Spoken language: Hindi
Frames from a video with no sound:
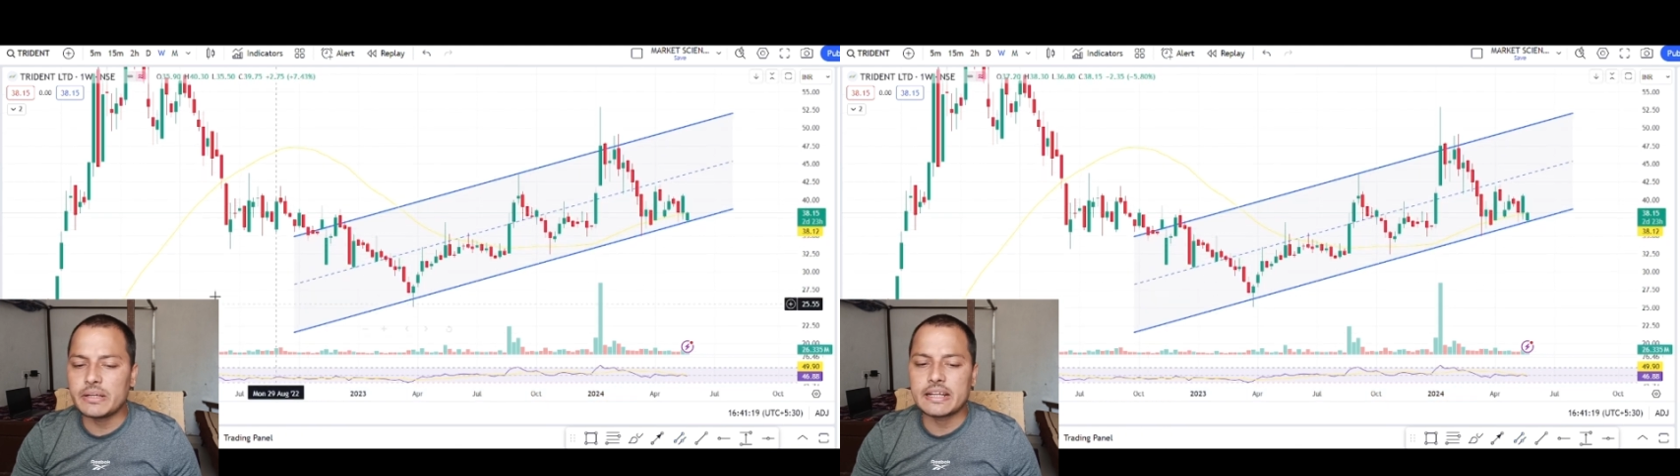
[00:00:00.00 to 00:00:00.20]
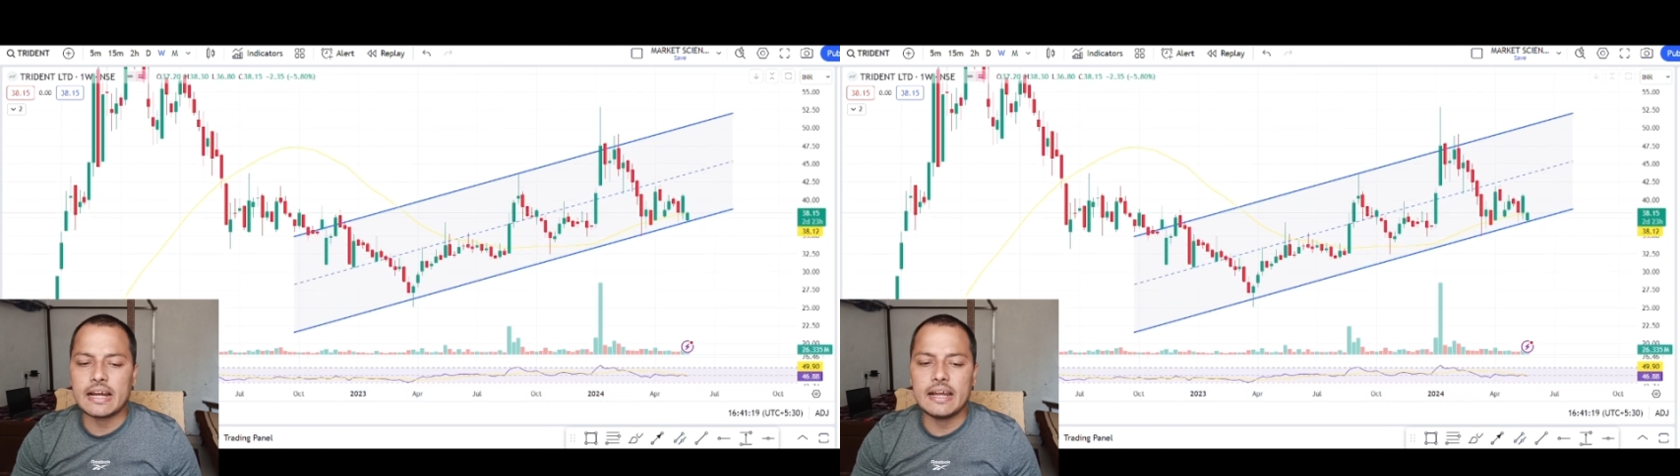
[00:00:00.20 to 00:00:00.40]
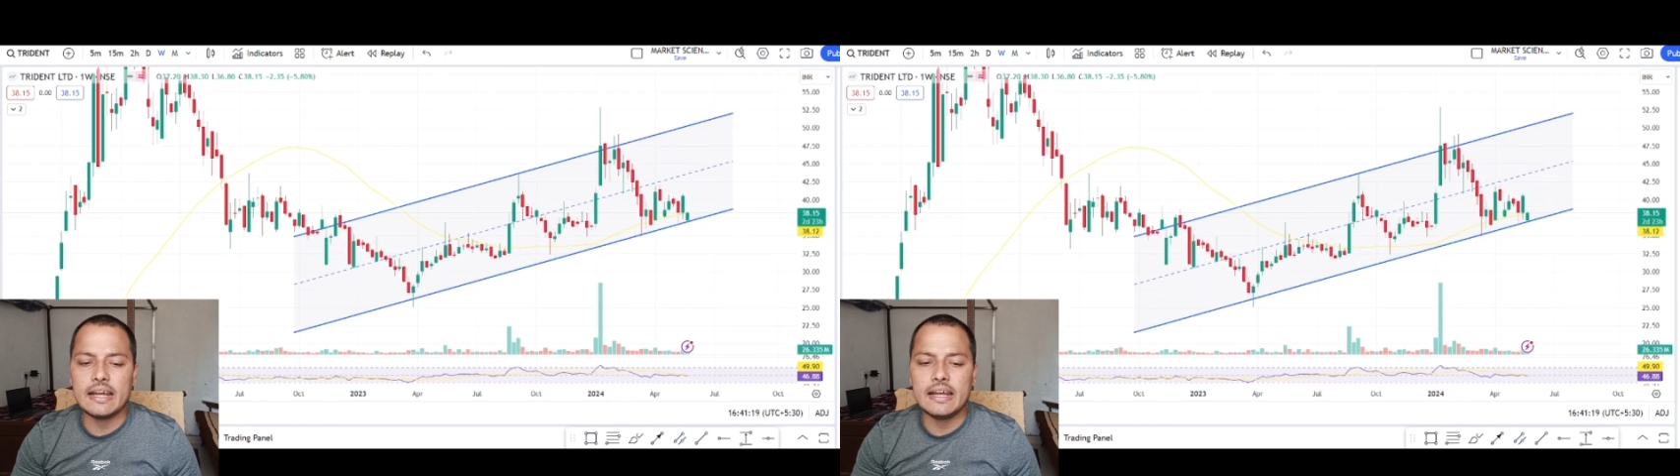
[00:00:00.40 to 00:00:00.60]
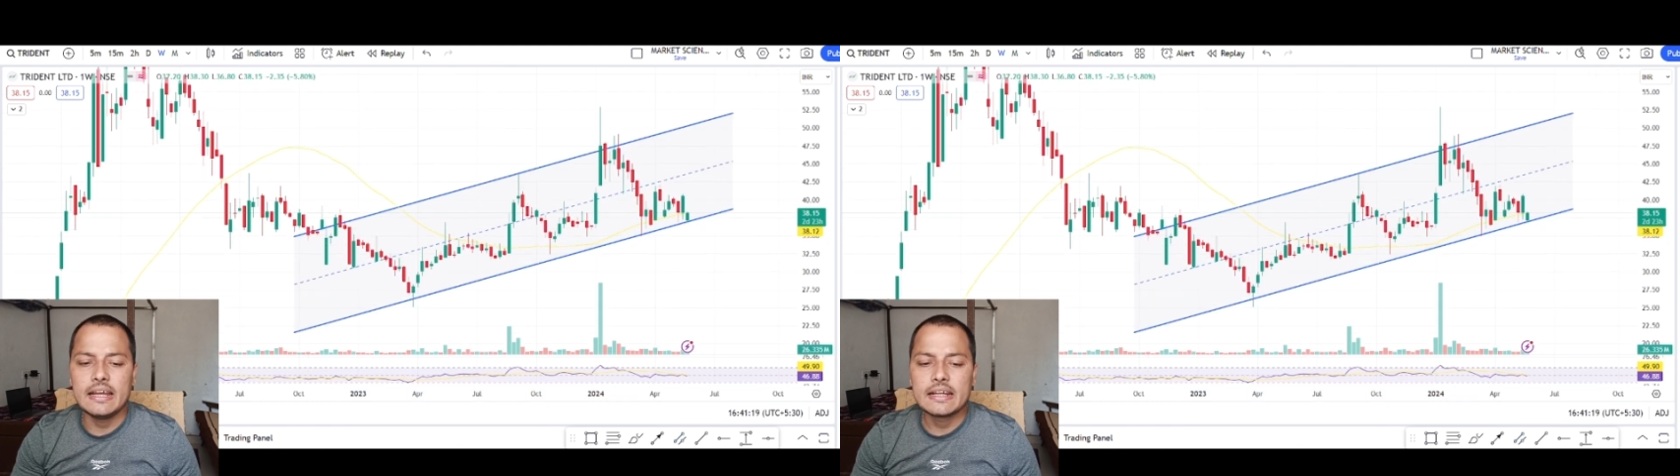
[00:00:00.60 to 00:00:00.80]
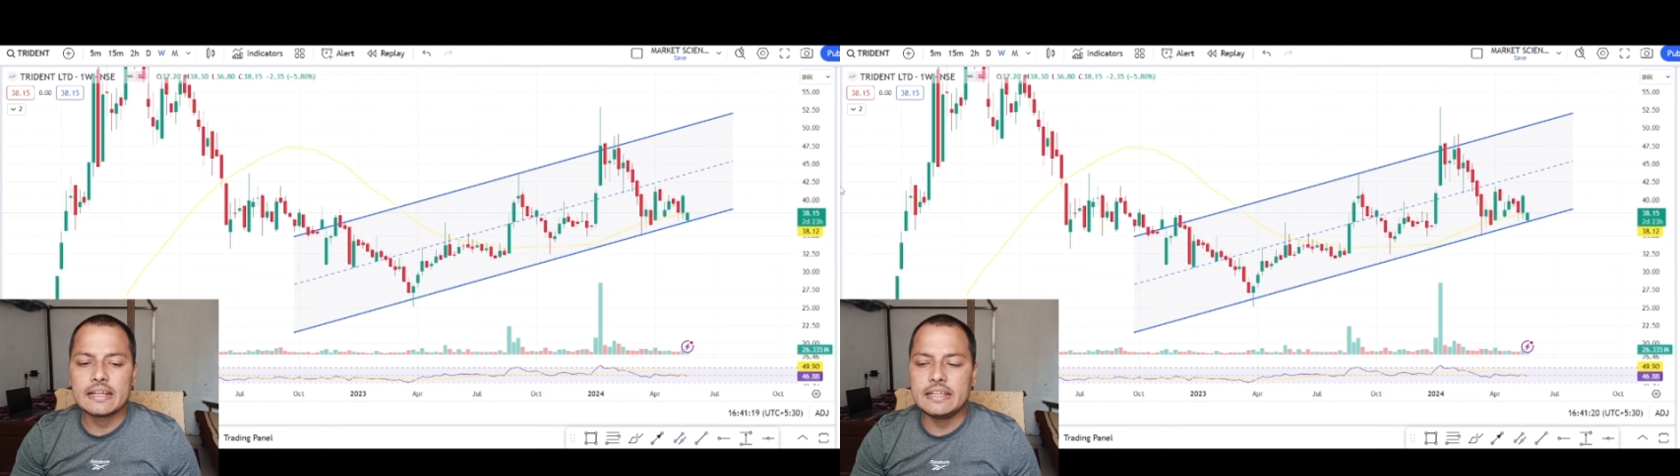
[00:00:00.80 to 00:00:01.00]
में क्या है
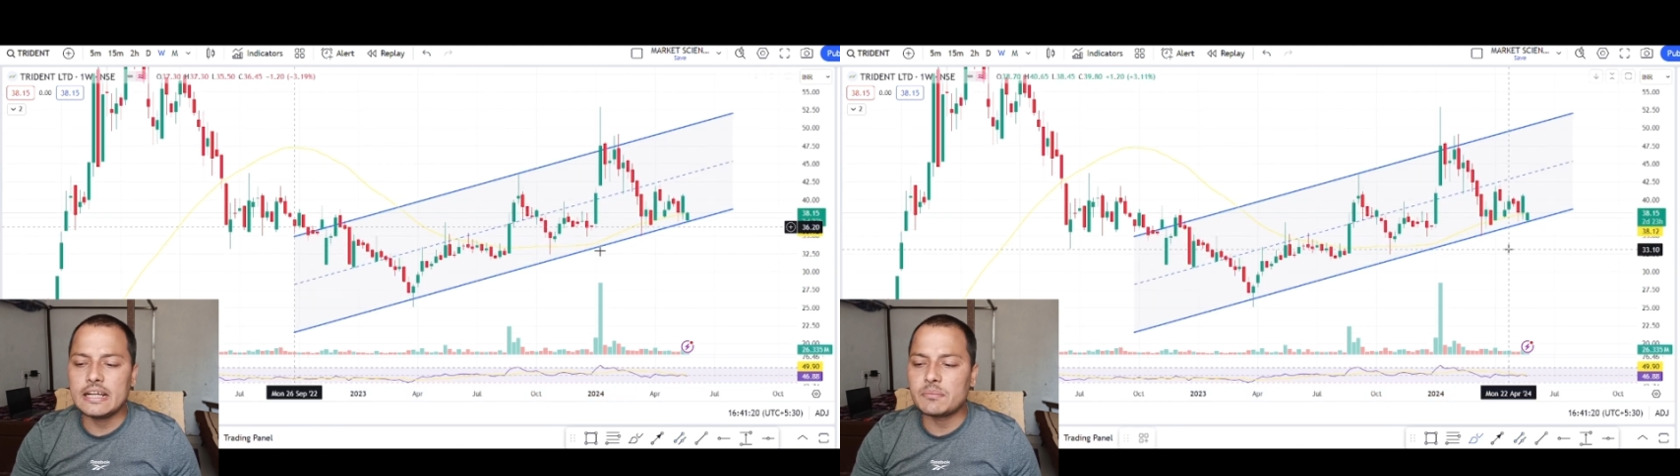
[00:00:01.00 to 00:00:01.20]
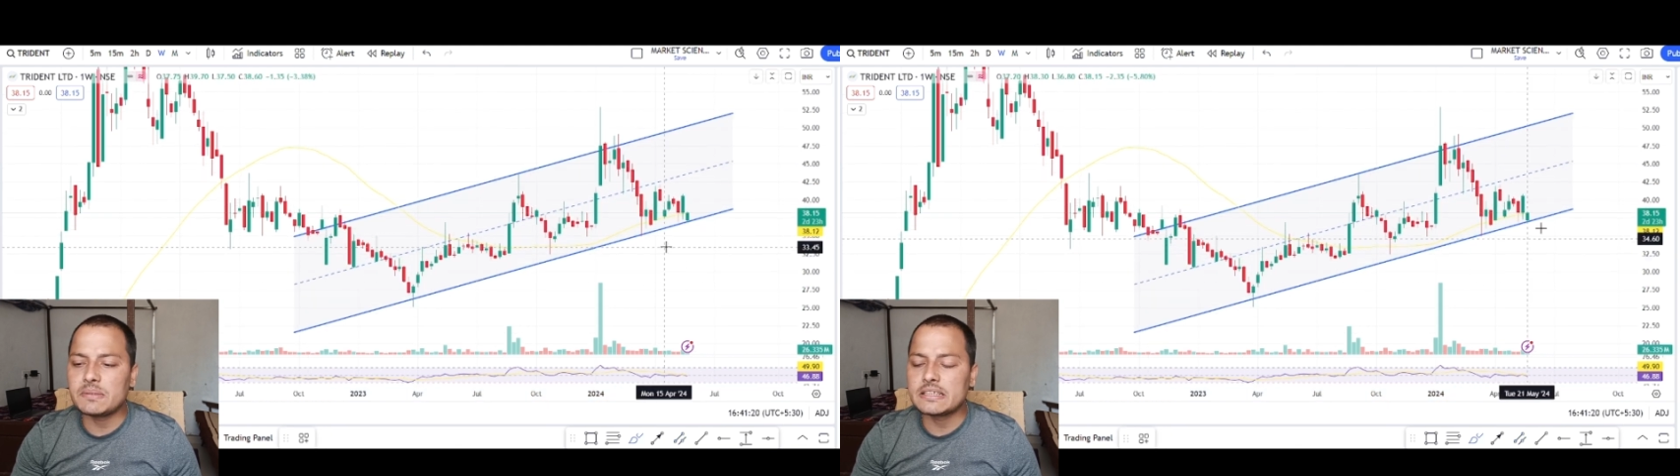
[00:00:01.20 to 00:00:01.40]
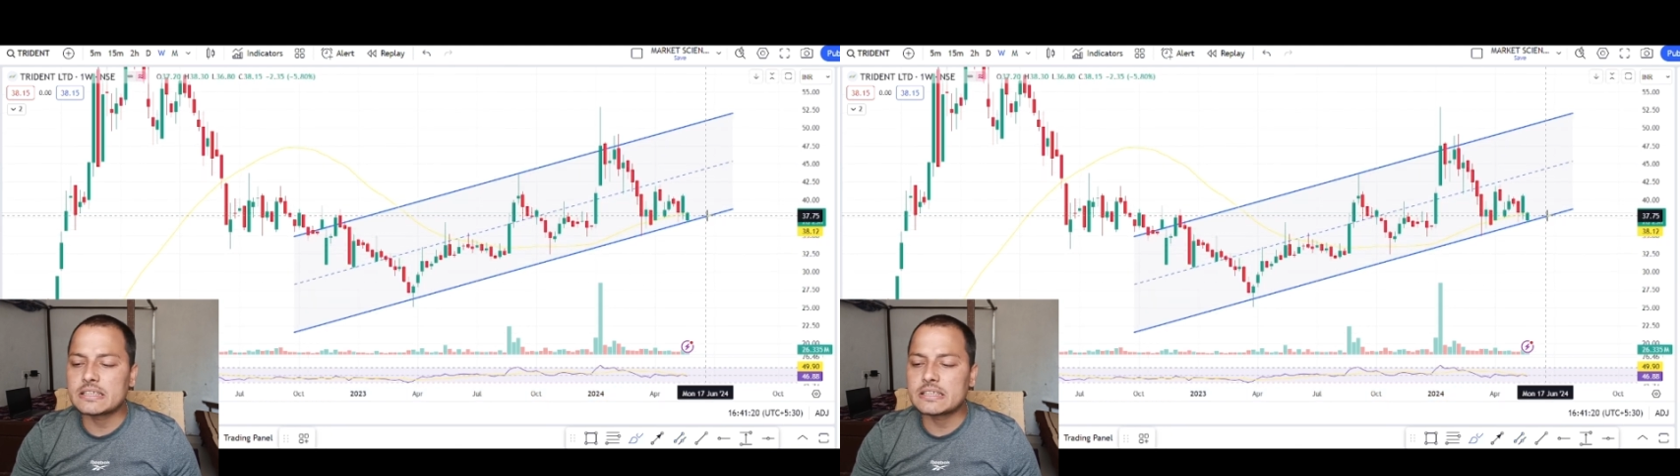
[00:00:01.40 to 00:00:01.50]
कि ये अपने